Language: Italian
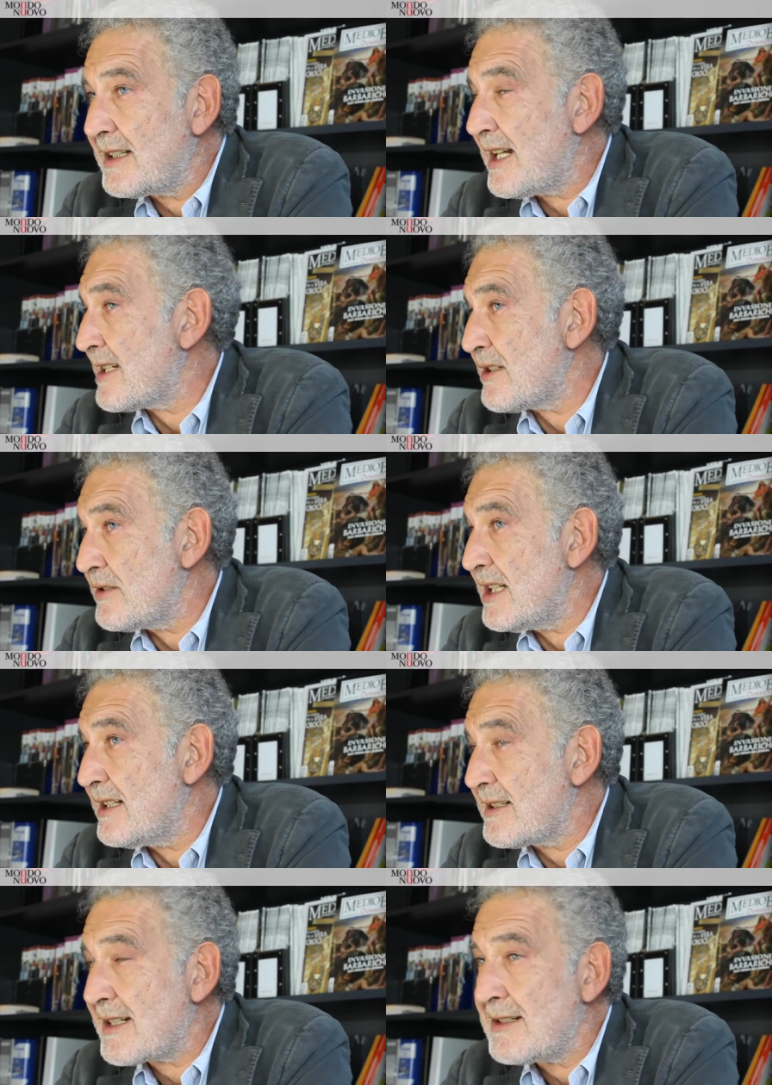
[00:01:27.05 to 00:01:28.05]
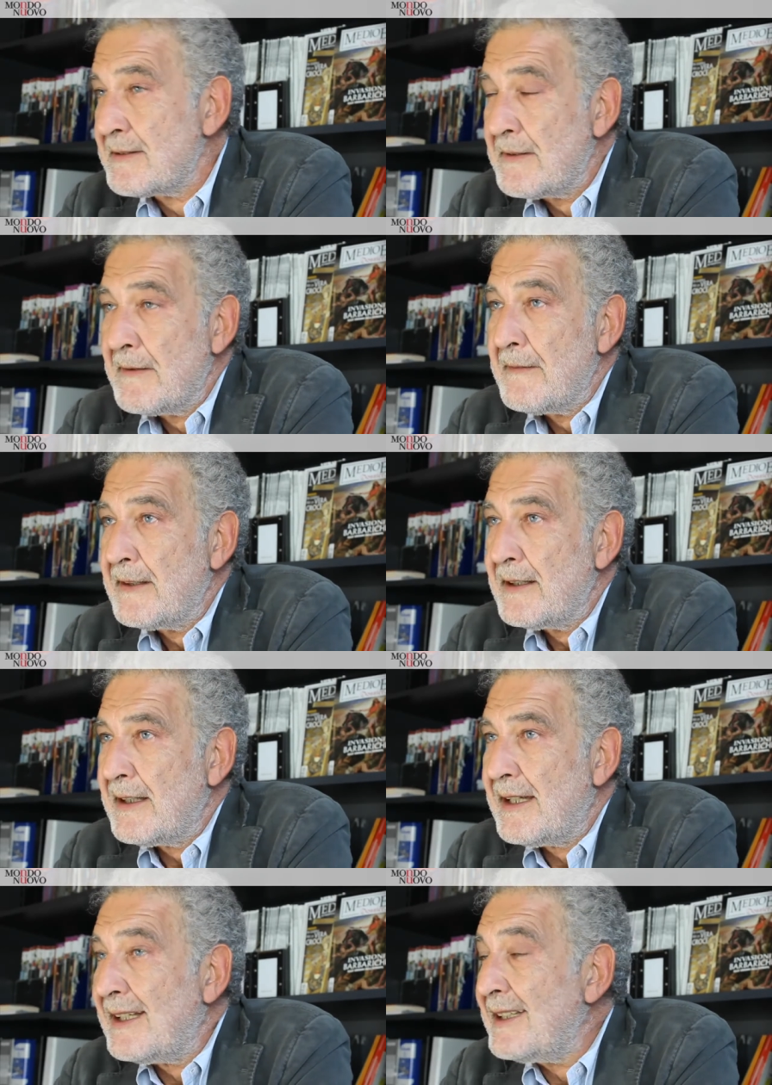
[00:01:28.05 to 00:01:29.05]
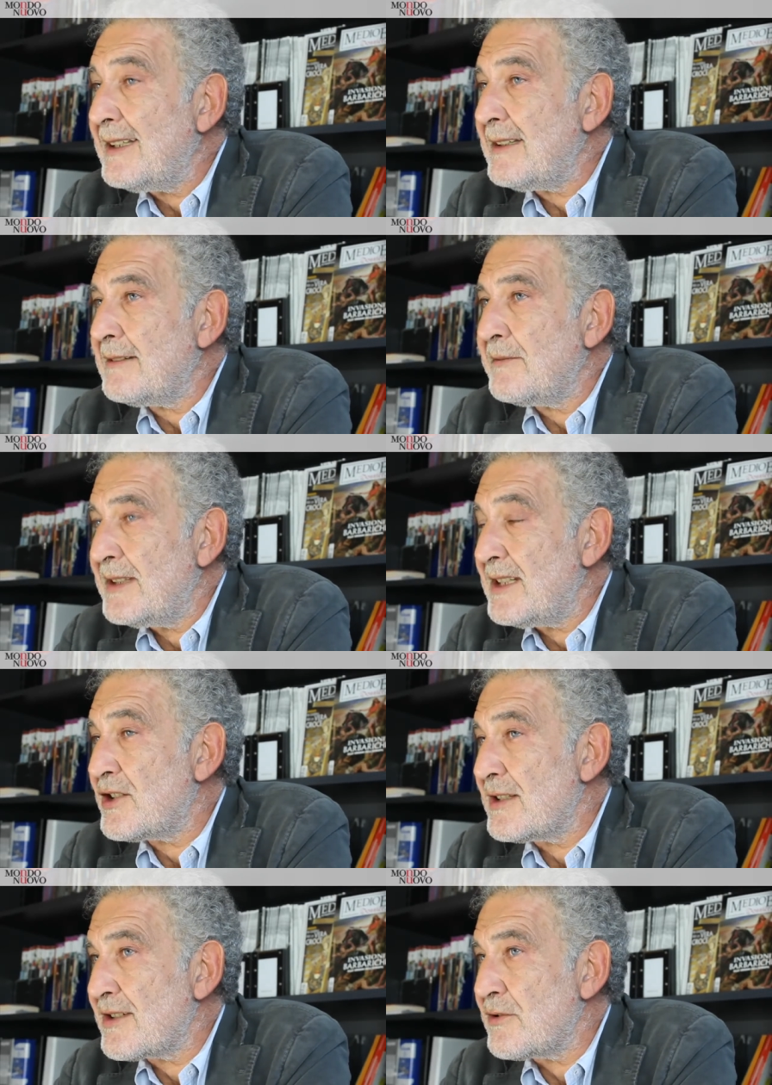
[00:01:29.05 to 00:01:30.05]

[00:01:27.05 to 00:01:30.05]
Krasnoyarsk. E lì finisce il